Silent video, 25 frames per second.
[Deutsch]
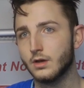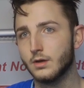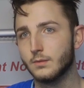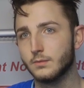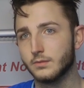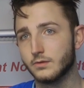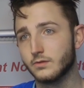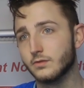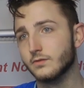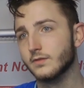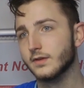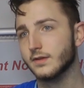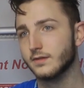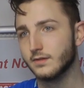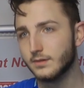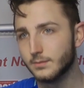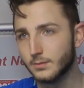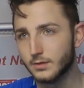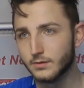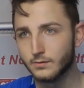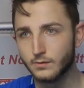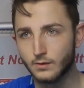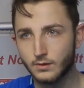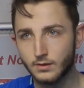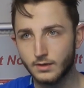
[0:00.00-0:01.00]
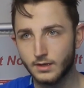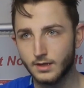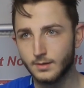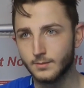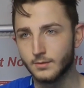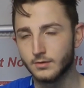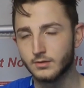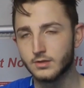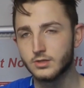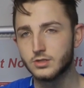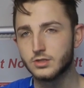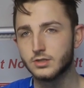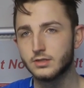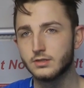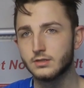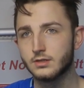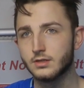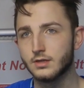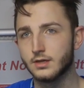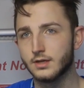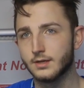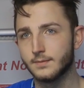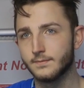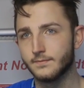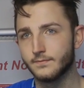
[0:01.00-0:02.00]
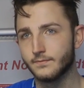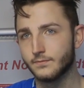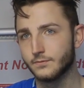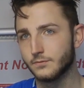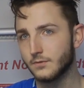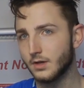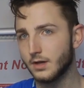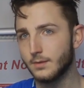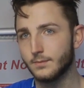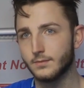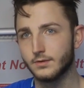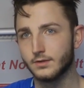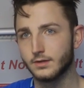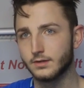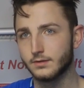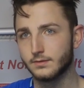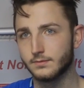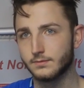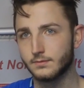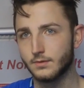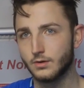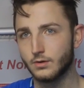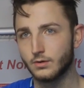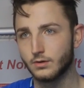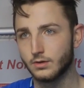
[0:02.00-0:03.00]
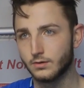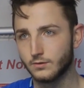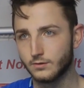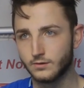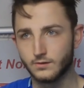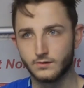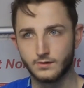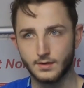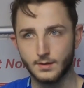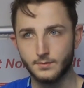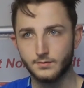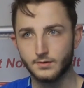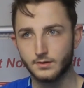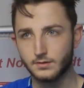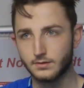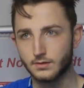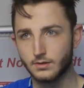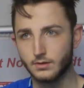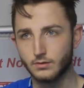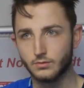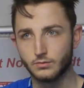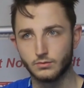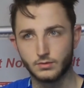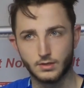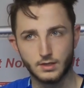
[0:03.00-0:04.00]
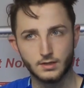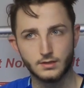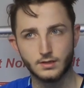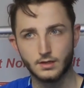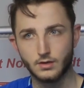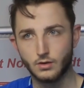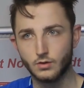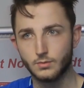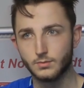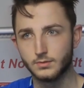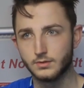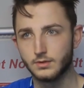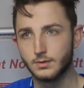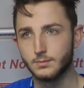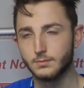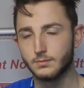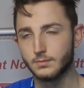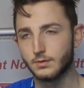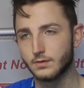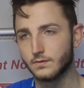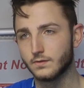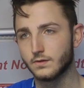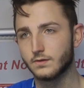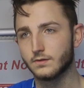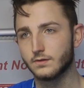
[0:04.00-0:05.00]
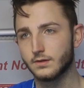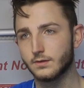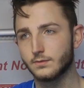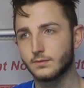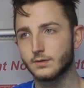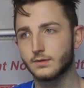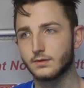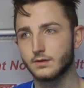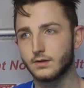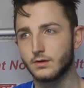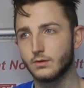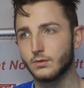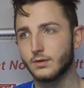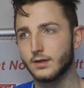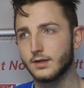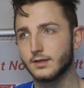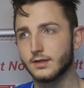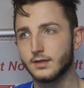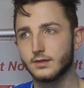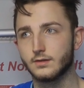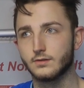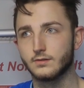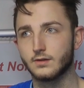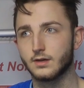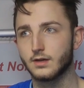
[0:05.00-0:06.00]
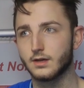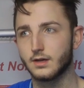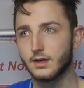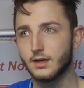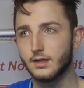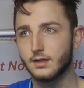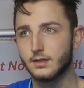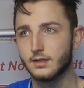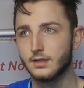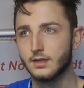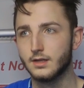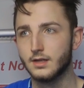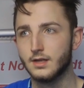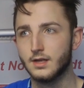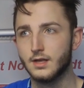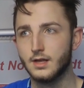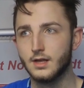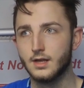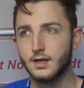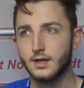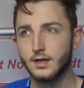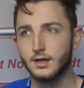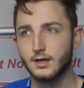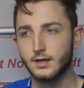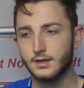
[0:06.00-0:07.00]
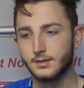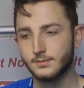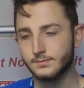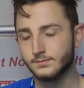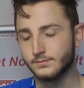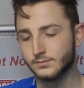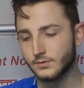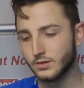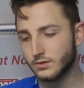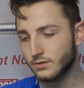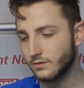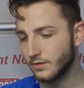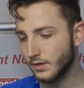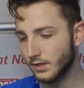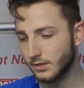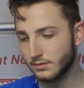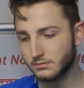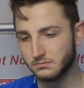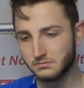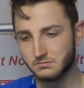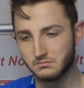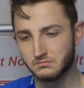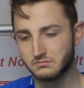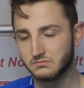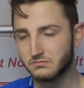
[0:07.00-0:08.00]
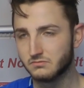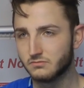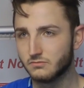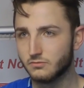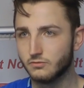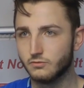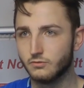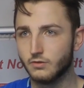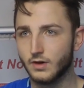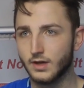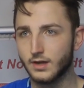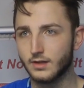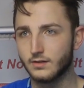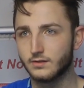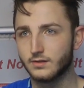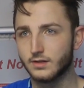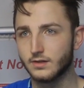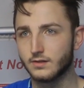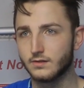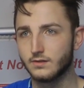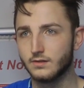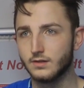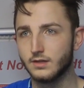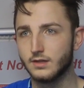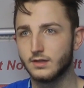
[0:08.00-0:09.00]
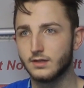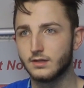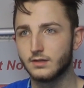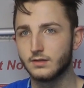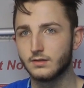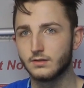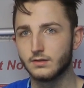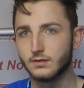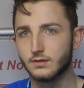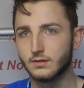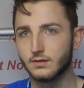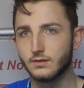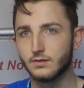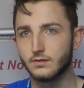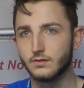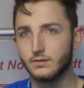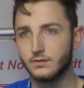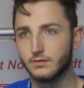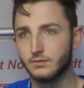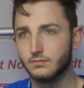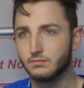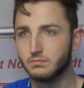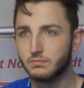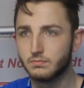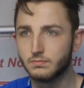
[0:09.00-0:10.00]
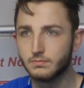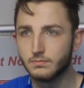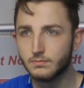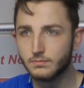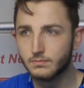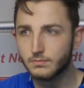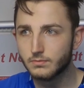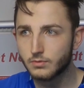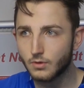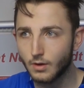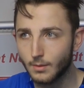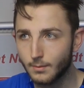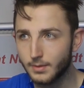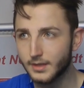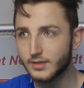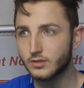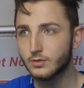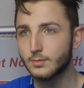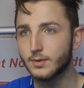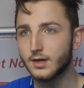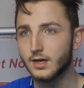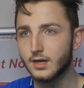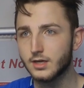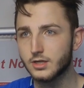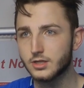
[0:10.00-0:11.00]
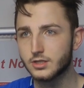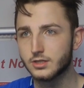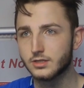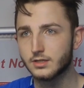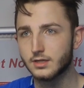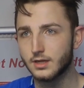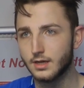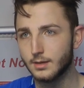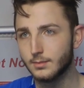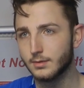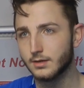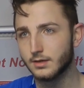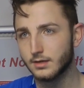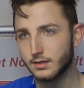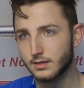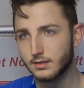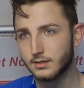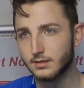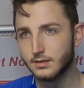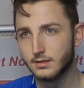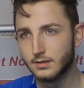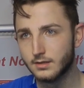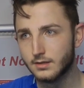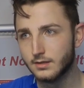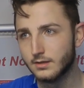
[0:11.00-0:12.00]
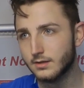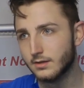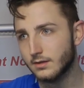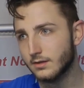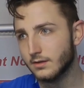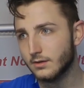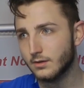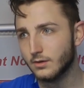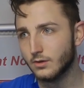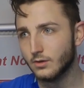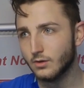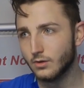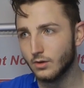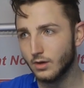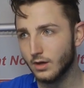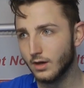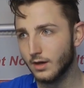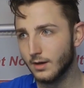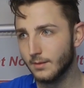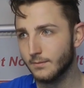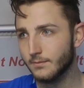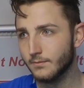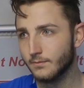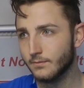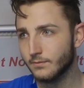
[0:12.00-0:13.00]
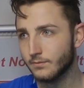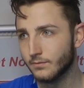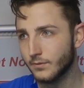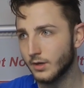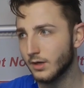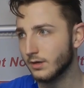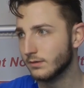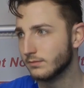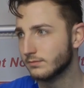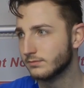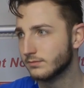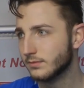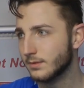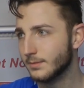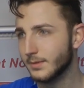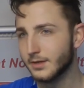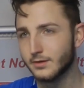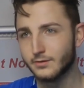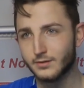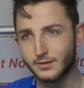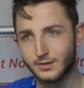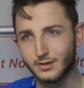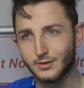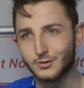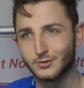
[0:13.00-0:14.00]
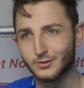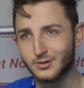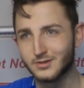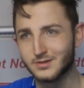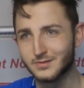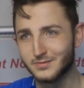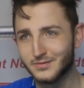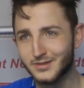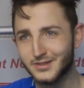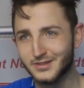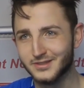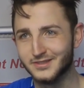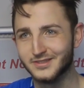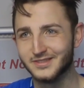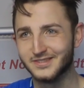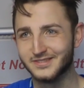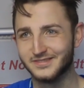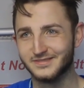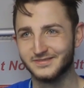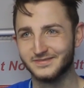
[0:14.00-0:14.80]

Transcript: beziehungsweise sieben gewonnen, einmal unentschieden. Ähm, da hat man dann auch ein gewisses Selbstvertrauen und geht dann auch mit dem gewissen Selbstvertrauen halt an die Sache ran. Ähm, deswegen war das jetzt nicht äh, komplett überraschend, aber ähm, naja, im Endeffekt auch trotzdem verdient.